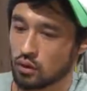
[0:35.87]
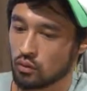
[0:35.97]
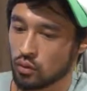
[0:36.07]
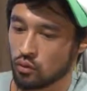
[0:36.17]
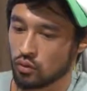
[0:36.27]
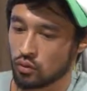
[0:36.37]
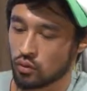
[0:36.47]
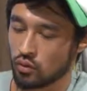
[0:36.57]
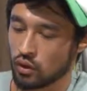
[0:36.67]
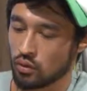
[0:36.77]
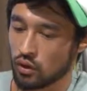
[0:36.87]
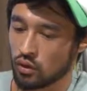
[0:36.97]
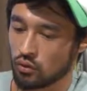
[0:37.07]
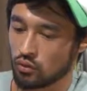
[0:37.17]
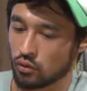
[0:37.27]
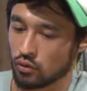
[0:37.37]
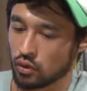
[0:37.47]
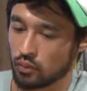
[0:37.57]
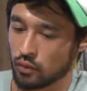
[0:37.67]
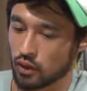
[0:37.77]
まあ、僕も5年前のブログを引っ
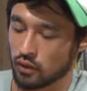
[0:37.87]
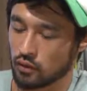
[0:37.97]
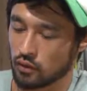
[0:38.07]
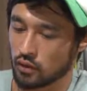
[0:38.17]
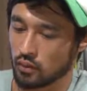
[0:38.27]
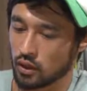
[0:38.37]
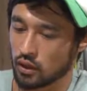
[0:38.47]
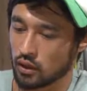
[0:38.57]
張り出されれば